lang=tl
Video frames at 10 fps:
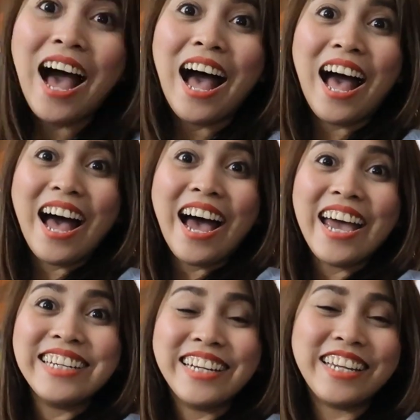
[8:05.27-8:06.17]
Hi!
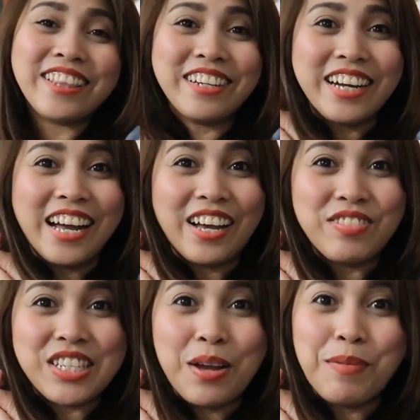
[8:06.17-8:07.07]
Nandito na nga
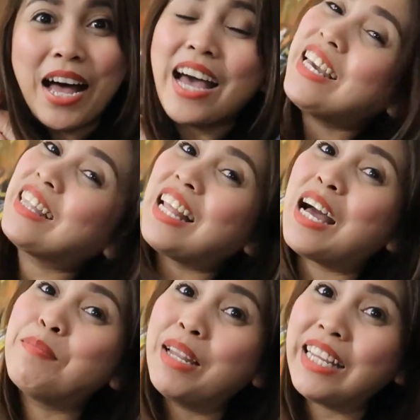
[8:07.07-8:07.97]
kami sa bahay at
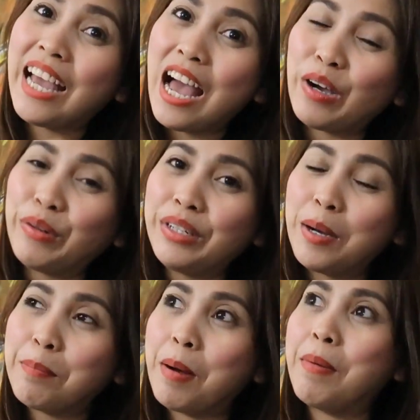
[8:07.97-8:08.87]
nakabili nga ako
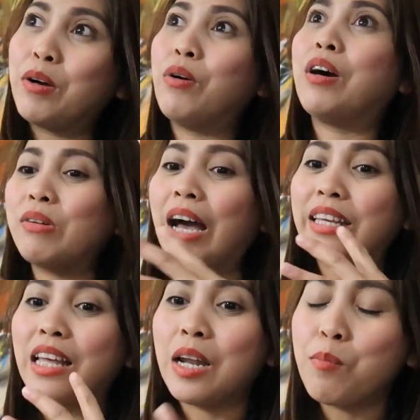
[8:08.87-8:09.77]
ng pabango.
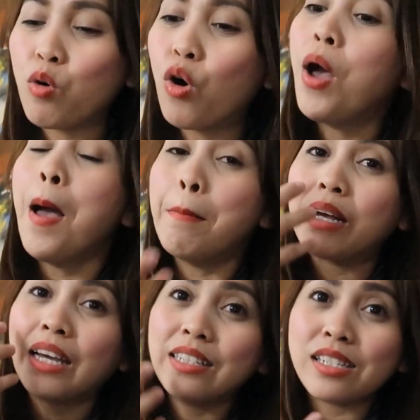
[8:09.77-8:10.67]
Kahit alam kong
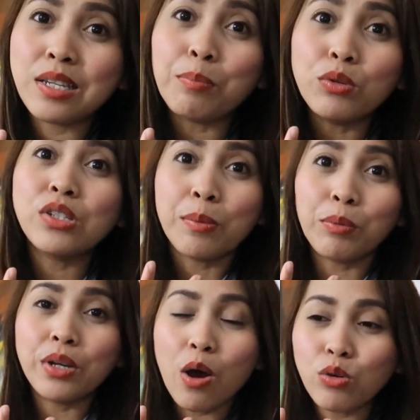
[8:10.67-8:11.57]
maganda
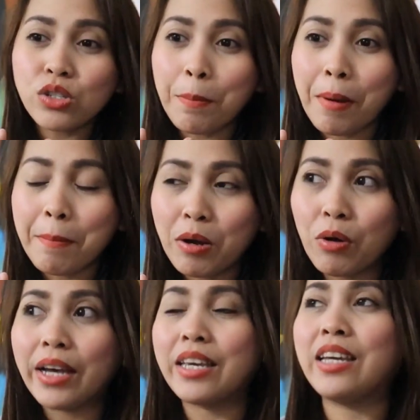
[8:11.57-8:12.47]
sipon-sipon ako sa pabango
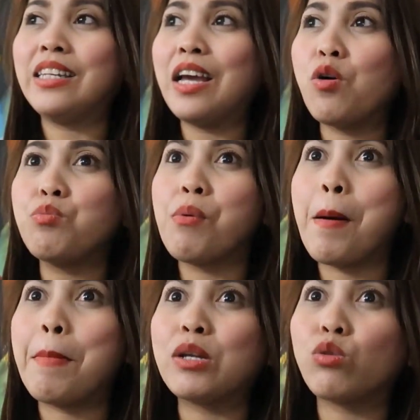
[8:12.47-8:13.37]
kaya hindi ako
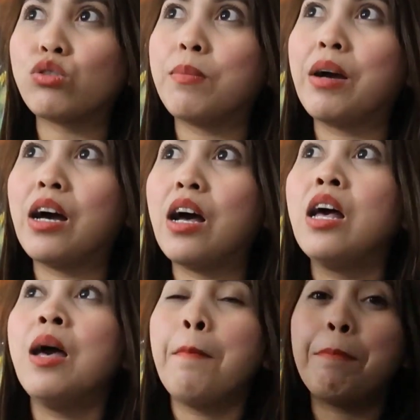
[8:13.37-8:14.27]
pumapasok sa mga
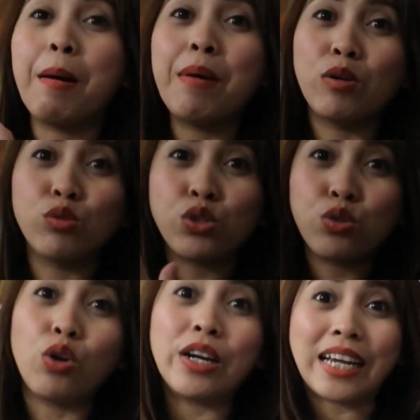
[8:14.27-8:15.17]
pabango
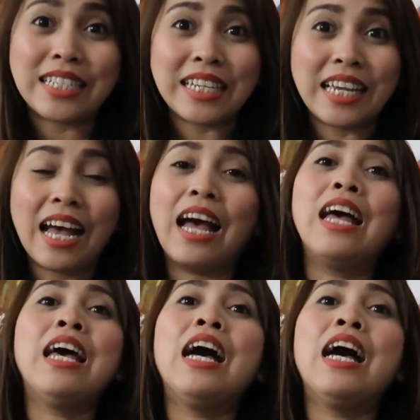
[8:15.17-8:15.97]
store kasi nga